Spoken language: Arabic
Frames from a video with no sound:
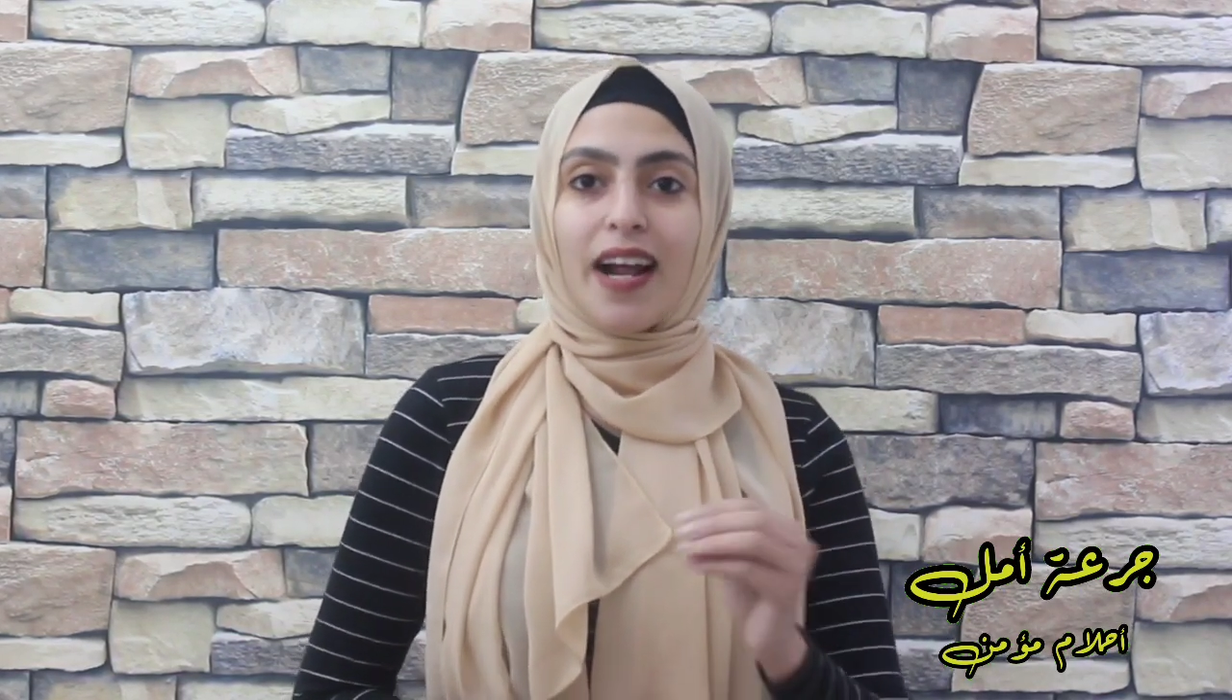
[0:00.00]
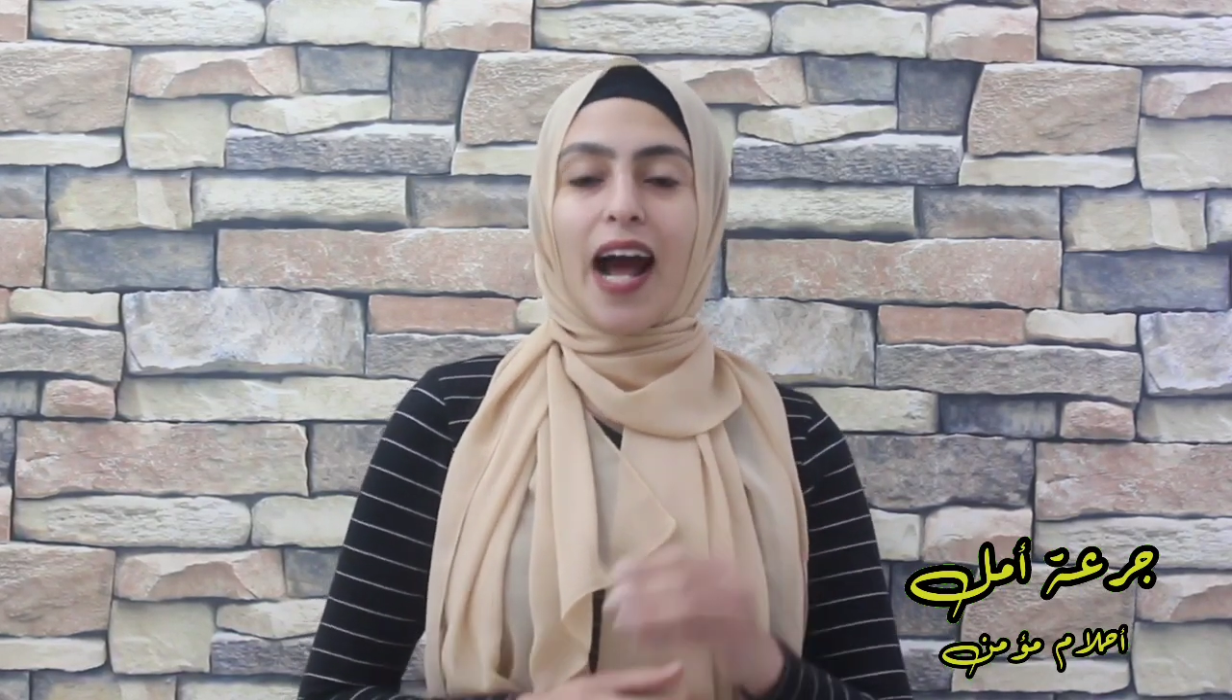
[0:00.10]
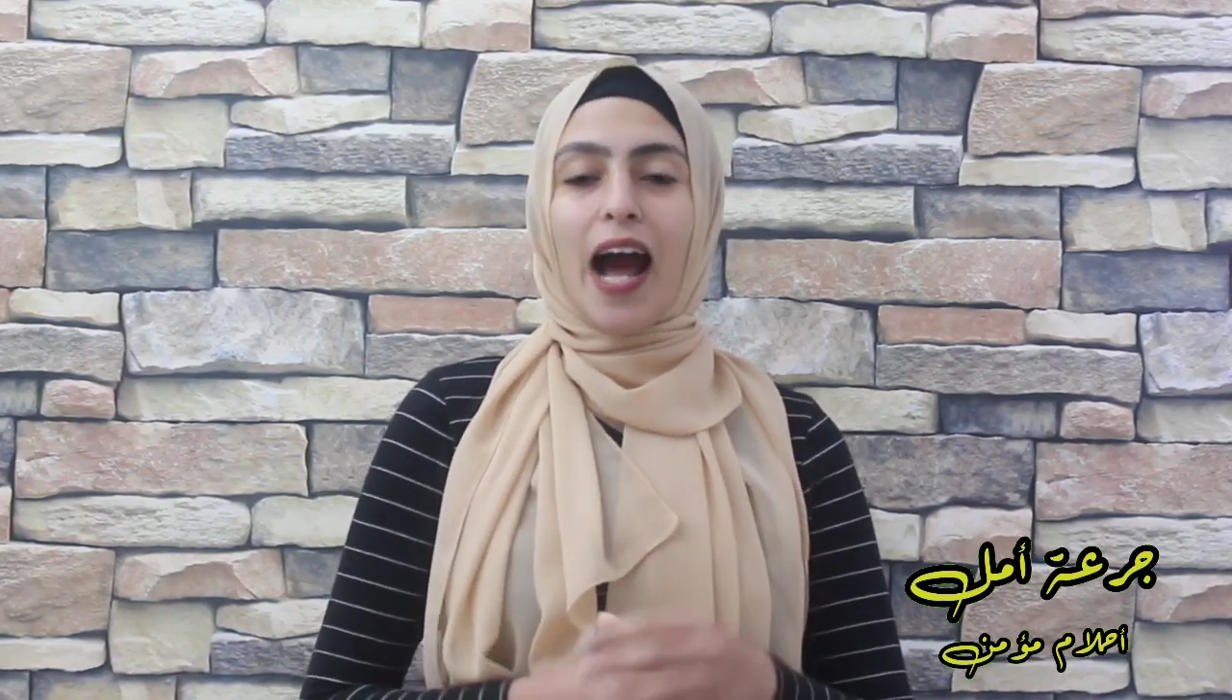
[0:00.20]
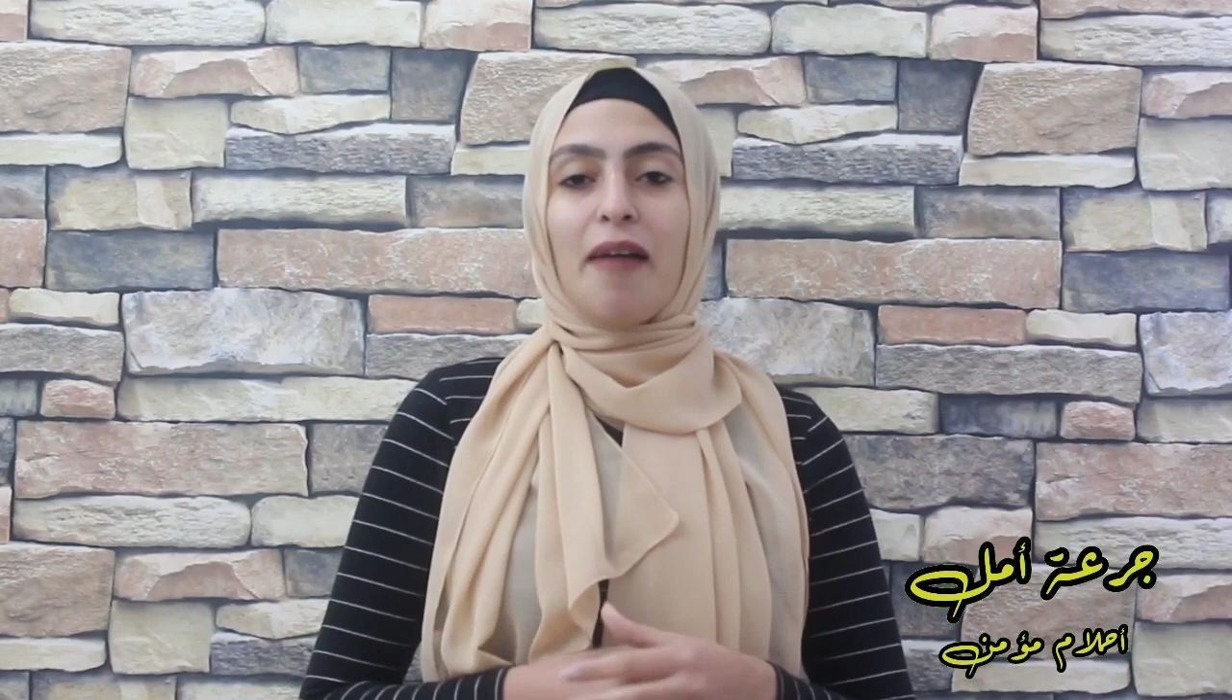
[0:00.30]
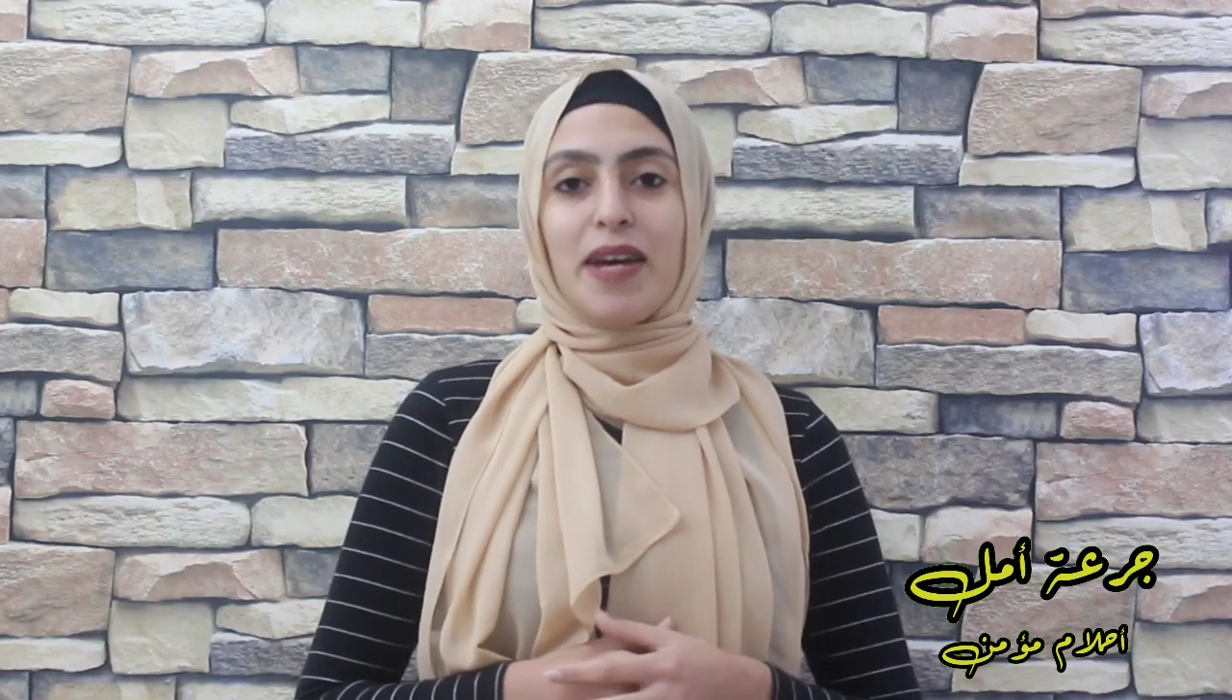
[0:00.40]

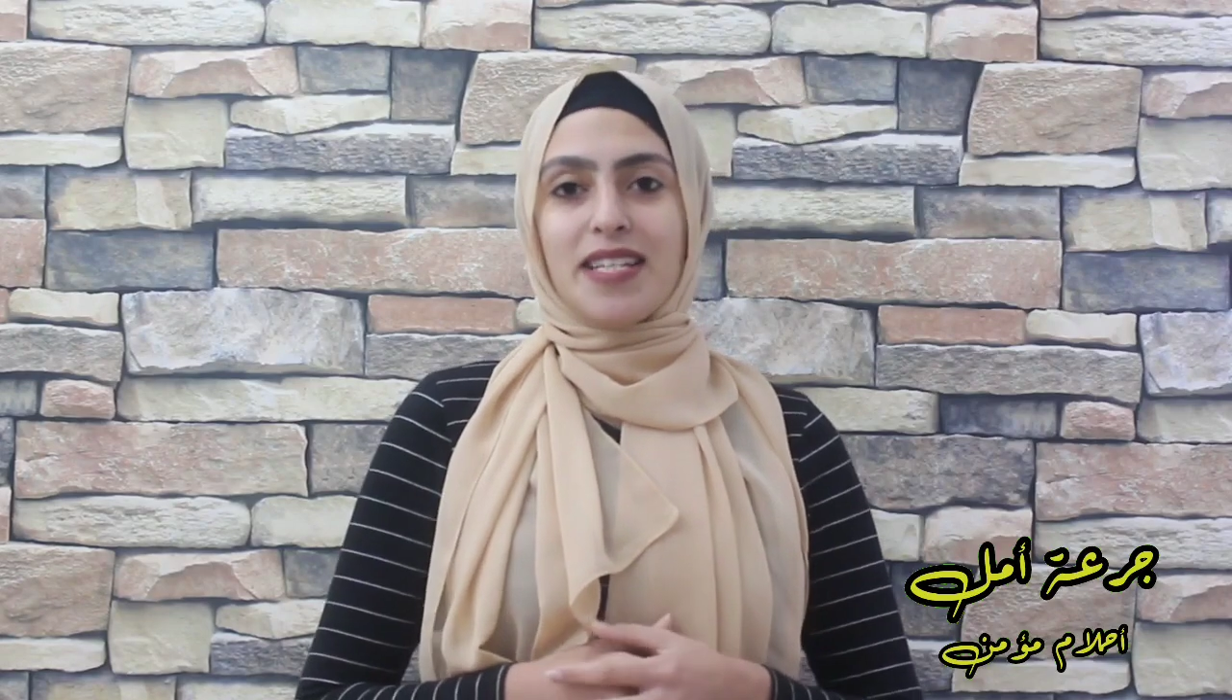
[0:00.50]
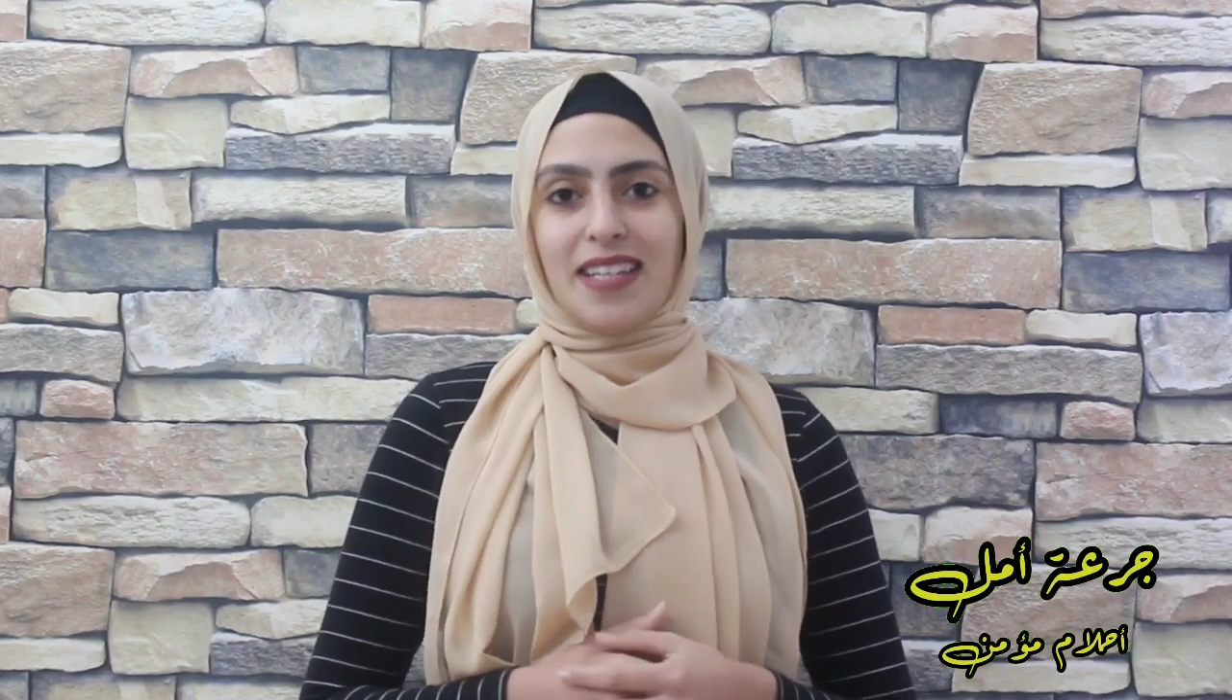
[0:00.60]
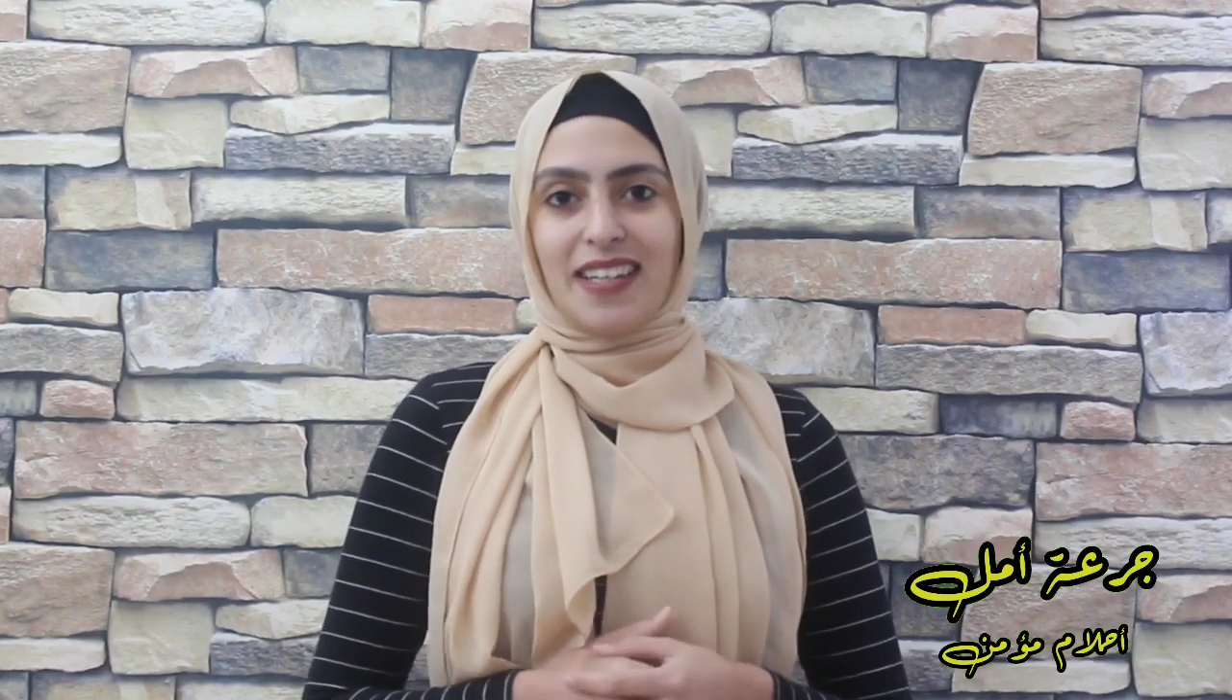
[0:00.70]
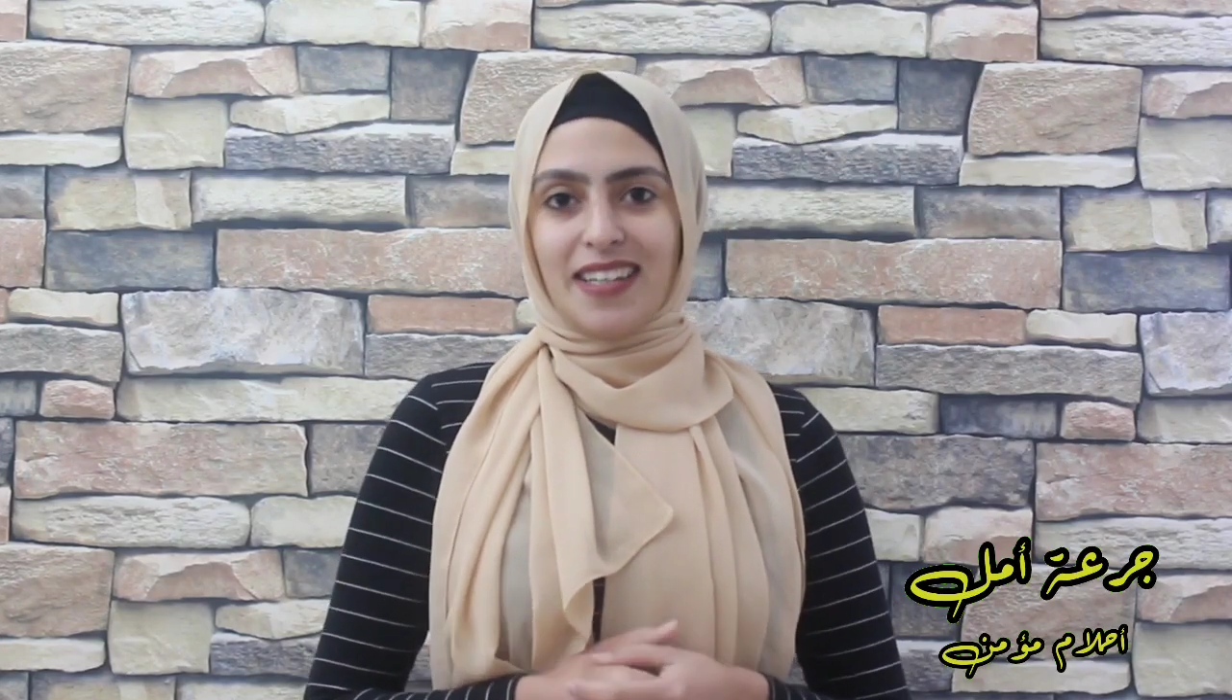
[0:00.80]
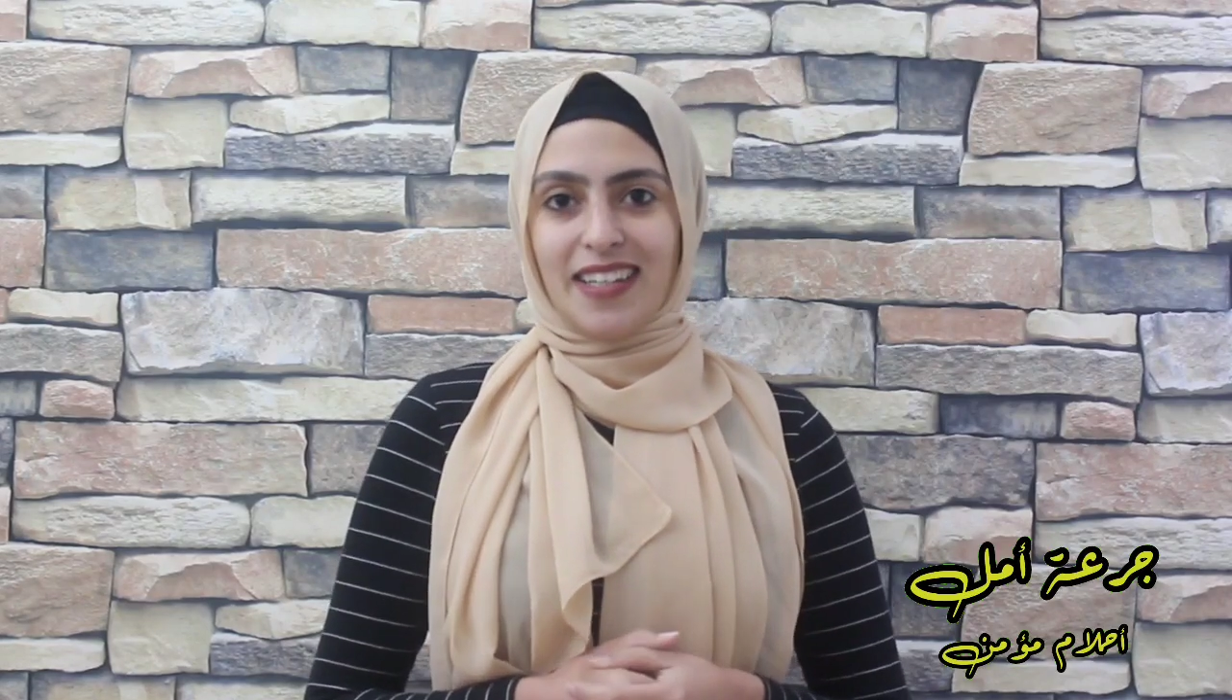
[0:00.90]
حماسك